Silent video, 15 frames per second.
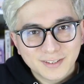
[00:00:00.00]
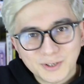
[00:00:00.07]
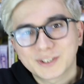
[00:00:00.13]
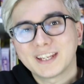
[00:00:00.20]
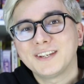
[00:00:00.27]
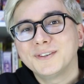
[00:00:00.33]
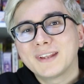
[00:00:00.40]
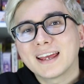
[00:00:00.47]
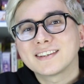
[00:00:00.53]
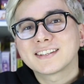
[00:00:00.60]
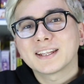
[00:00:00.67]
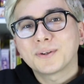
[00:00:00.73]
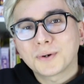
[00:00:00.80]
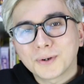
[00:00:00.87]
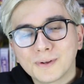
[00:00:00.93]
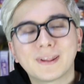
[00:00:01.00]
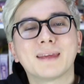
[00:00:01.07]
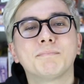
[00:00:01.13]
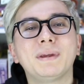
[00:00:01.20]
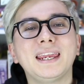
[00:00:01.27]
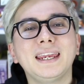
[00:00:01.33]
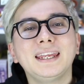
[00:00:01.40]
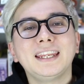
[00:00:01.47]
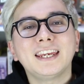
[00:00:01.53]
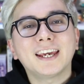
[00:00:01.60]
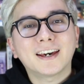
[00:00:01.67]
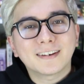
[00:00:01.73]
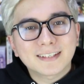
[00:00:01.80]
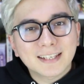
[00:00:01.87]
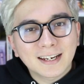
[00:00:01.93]
そして油断したところで
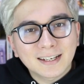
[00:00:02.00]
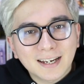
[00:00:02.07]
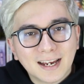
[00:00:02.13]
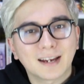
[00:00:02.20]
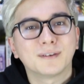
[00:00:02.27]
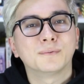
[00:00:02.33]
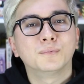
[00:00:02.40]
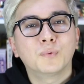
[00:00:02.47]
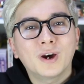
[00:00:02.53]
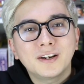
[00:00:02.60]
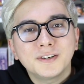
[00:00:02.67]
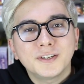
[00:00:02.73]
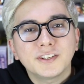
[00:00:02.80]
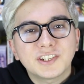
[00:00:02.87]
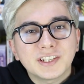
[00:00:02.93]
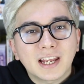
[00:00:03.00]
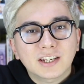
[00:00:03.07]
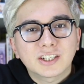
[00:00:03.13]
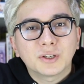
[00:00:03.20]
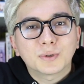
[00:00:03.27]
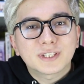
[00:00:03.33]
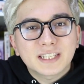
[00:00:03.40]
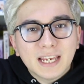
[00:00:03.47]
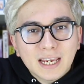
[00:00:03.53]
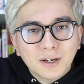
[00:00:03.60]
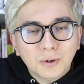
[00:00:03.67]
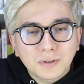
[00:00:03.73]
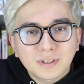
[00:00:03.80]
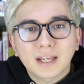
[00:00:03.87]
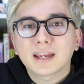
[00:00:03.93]
PDR さんが悪口なしの正
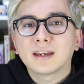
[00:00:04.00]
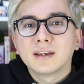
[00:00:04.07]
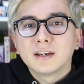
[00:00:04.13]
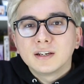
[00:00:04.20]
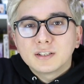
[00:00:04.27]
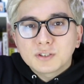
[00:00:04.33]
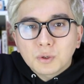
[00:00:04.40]
論で、